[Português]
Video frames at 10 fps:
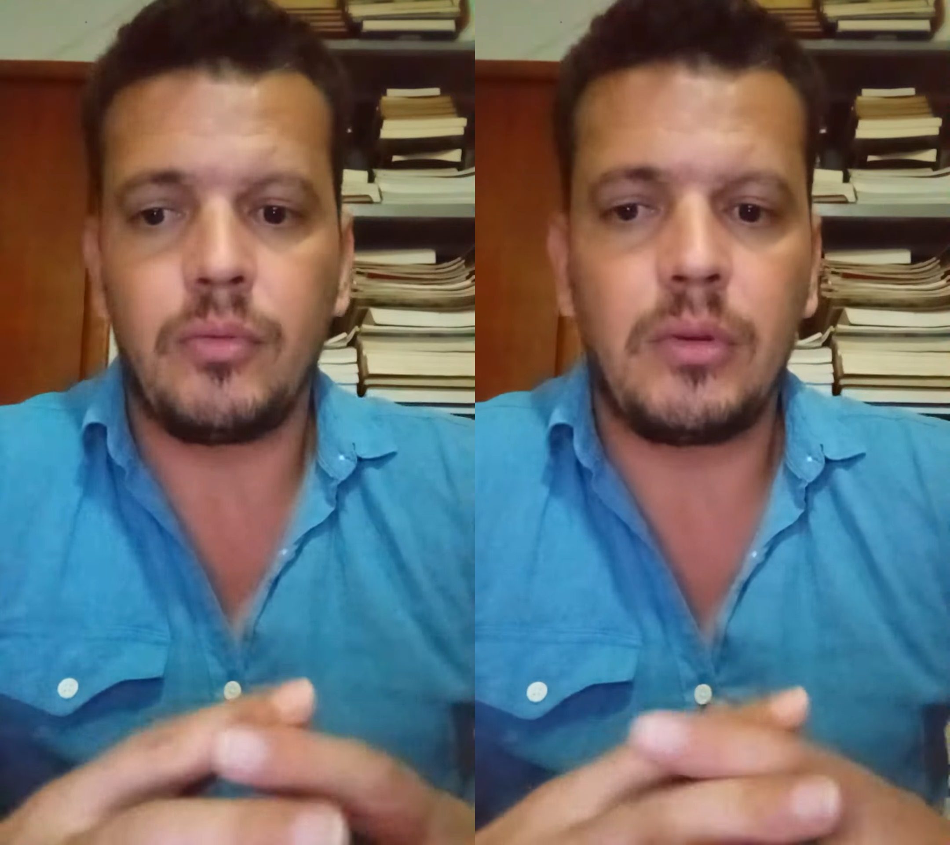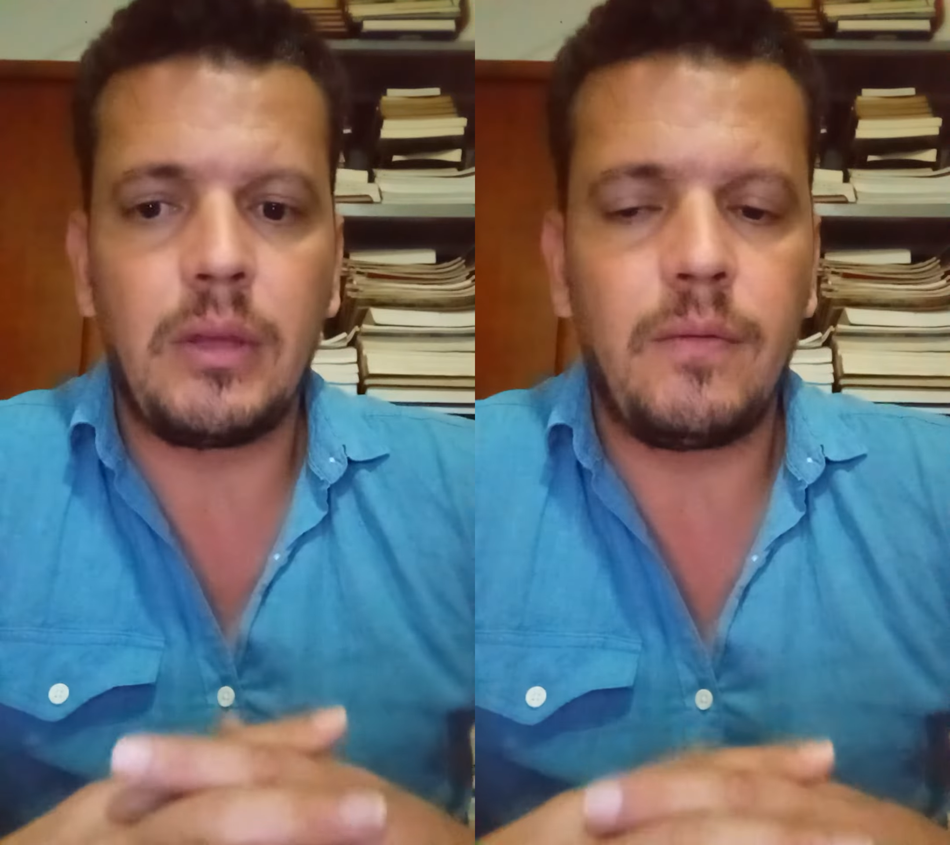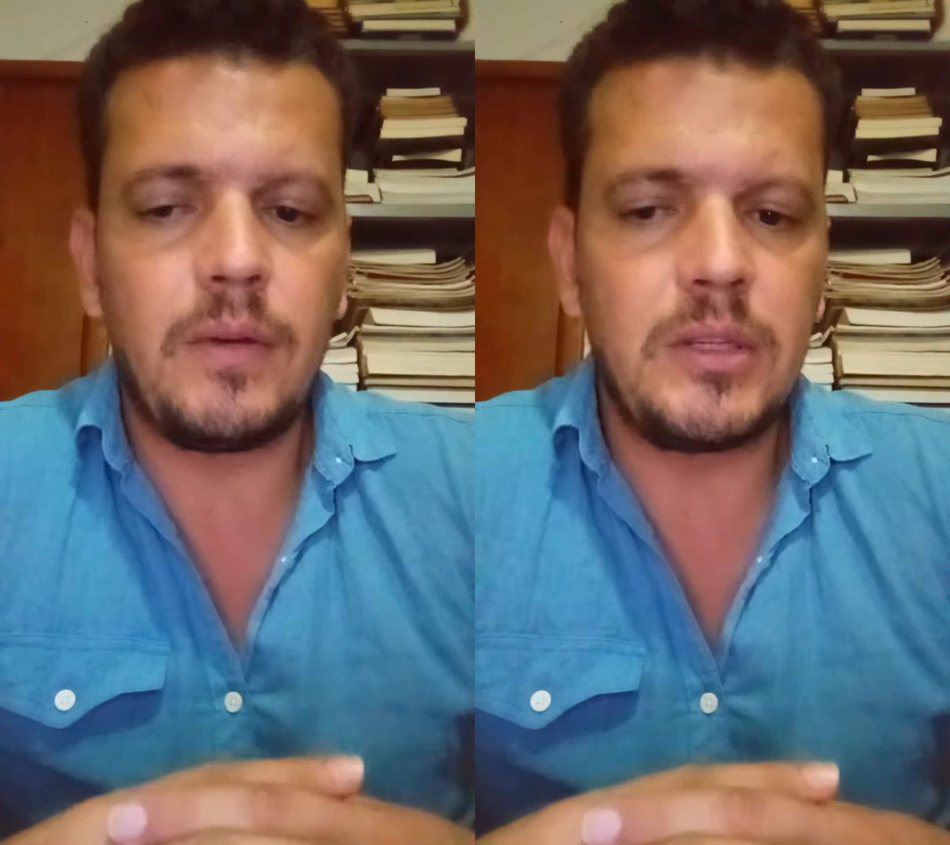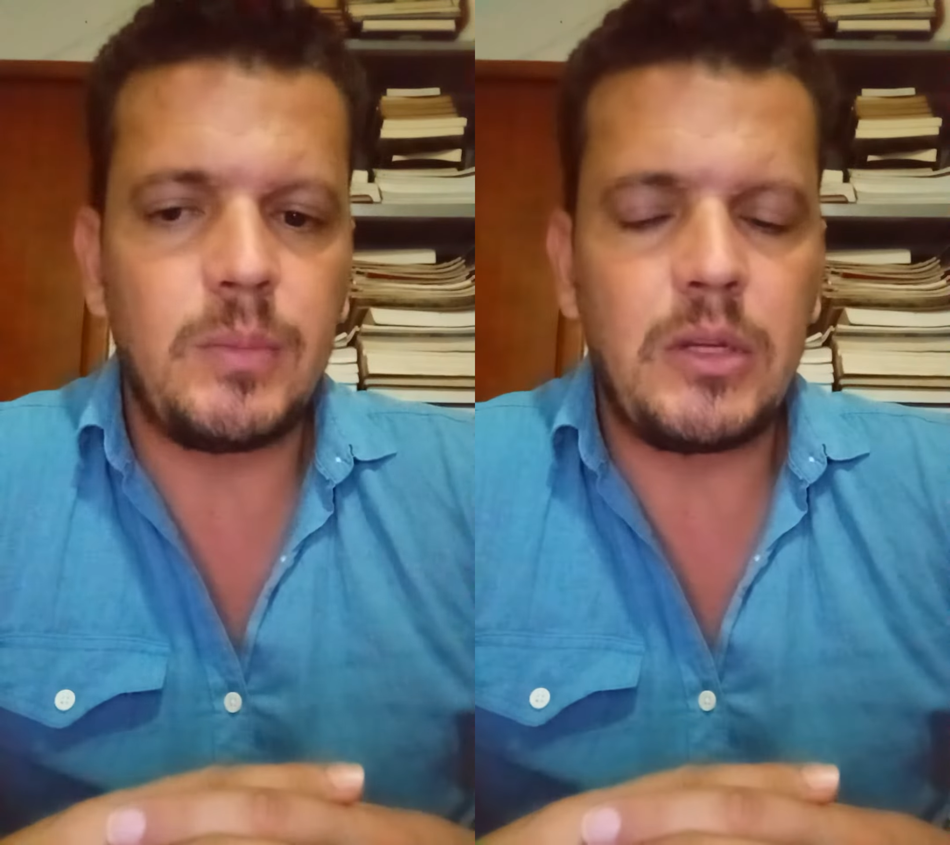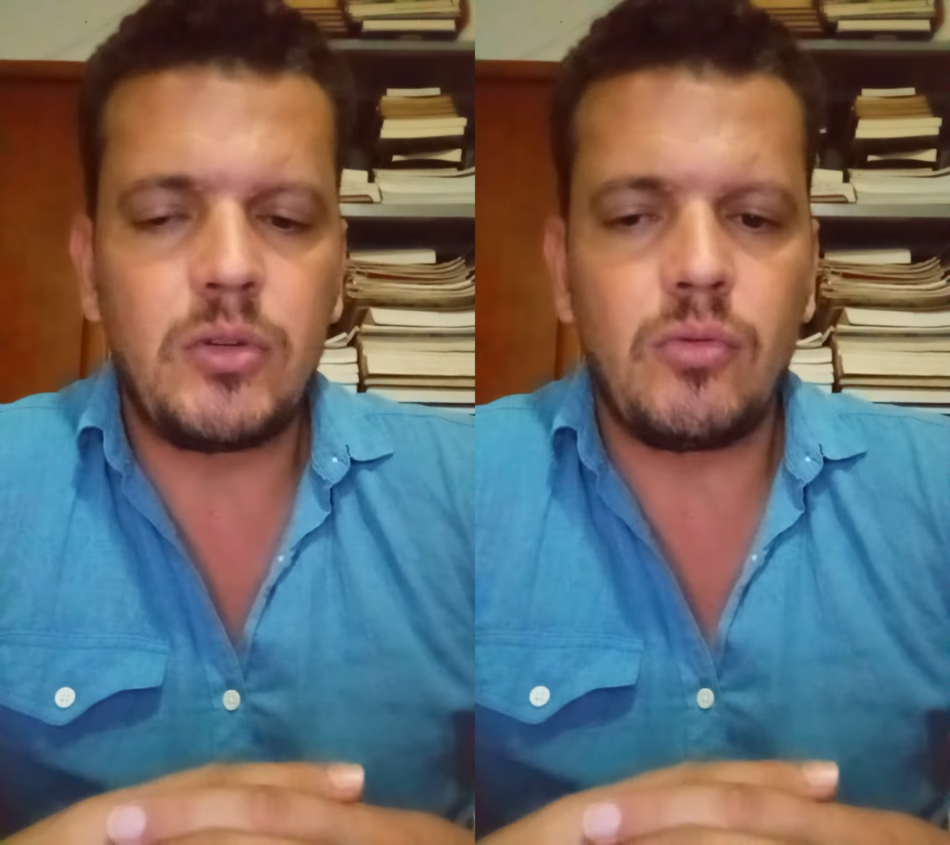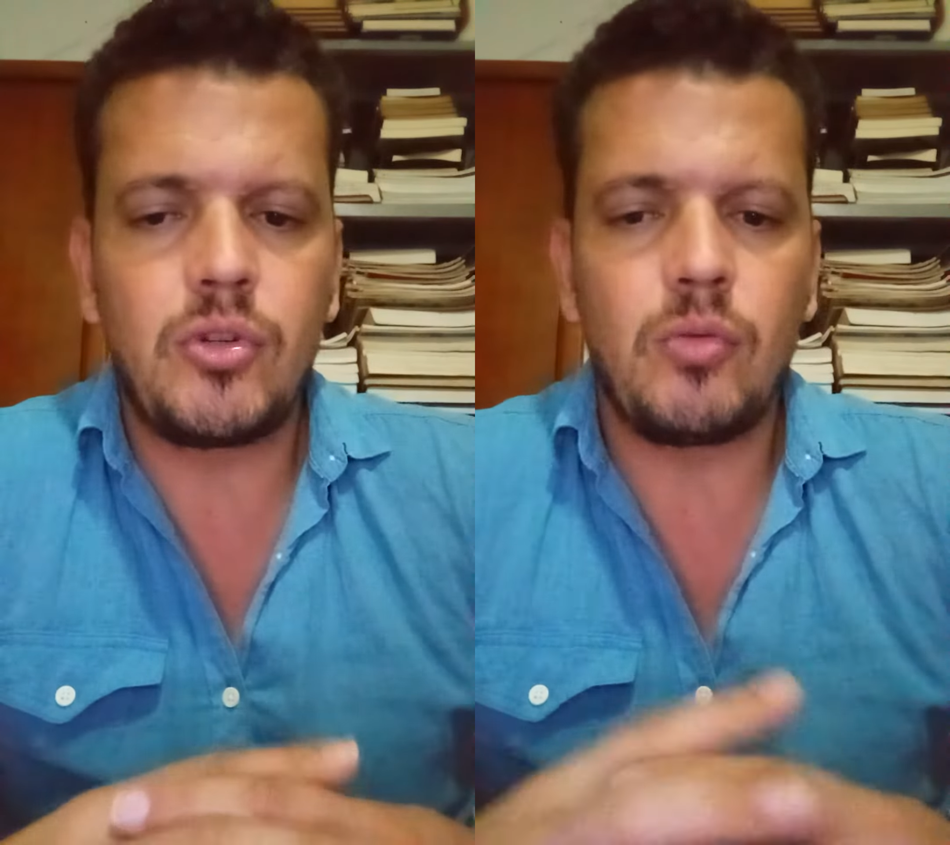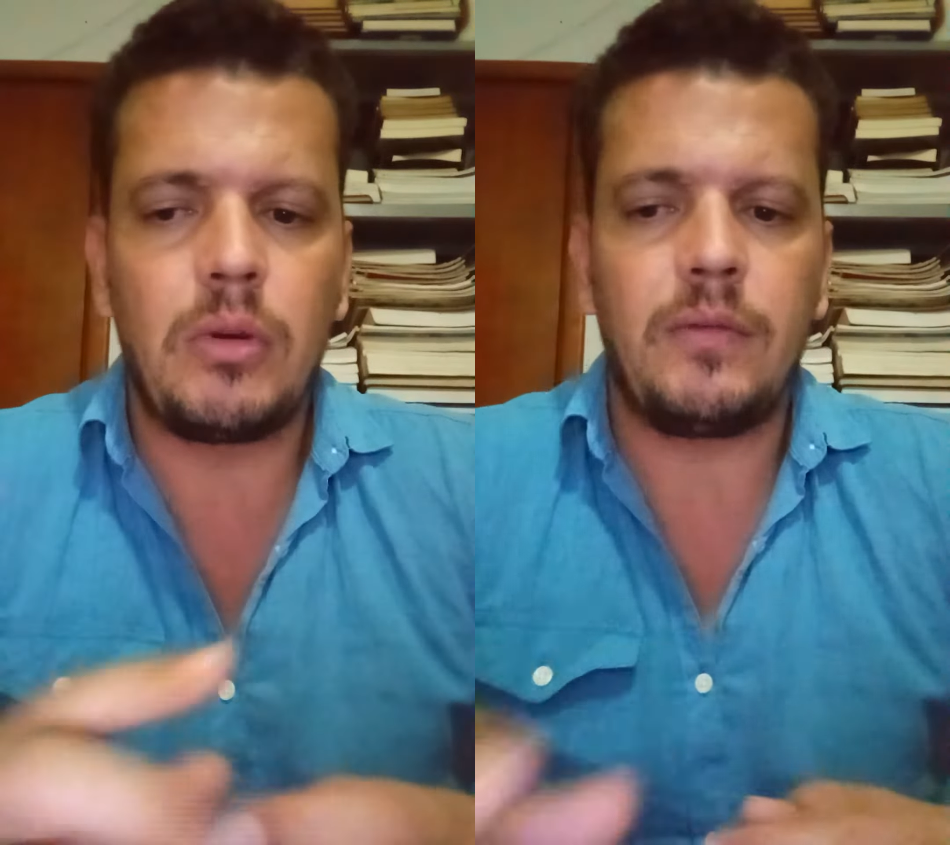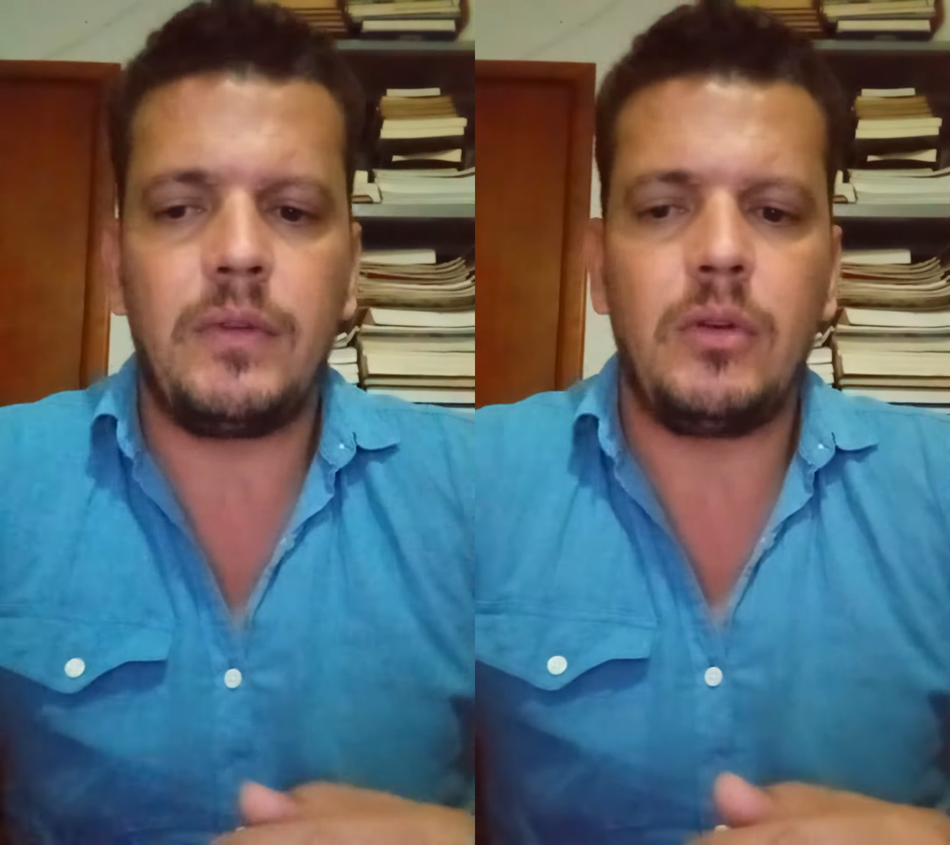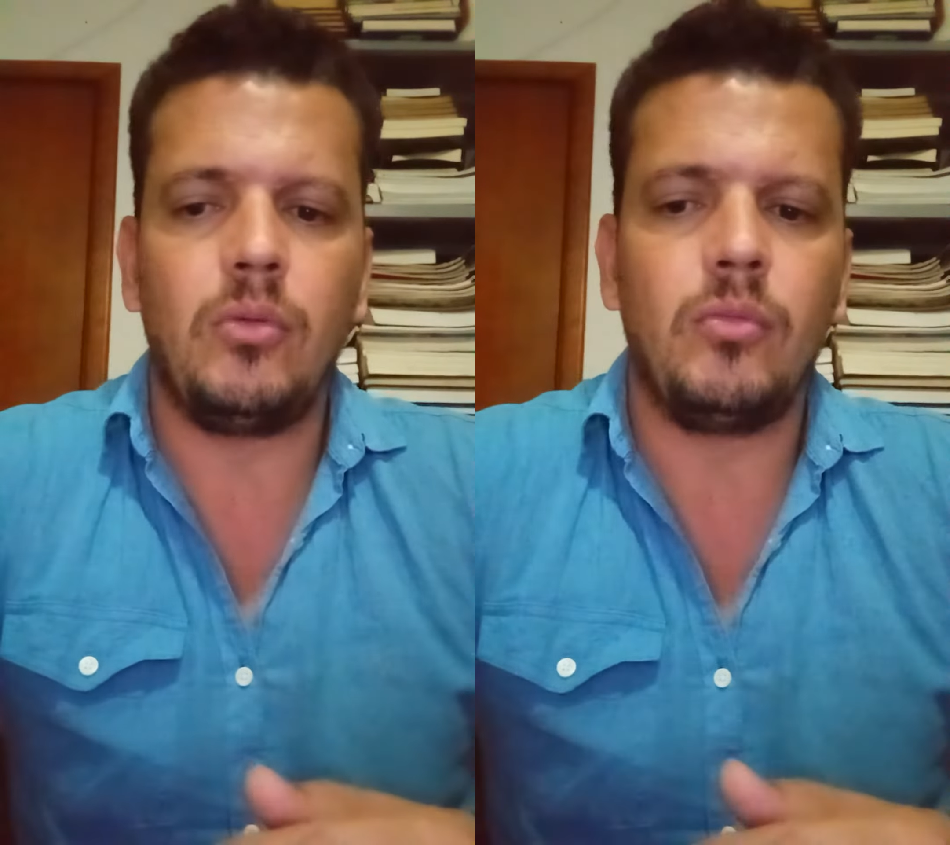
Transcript: porque infelizmente continua a haver no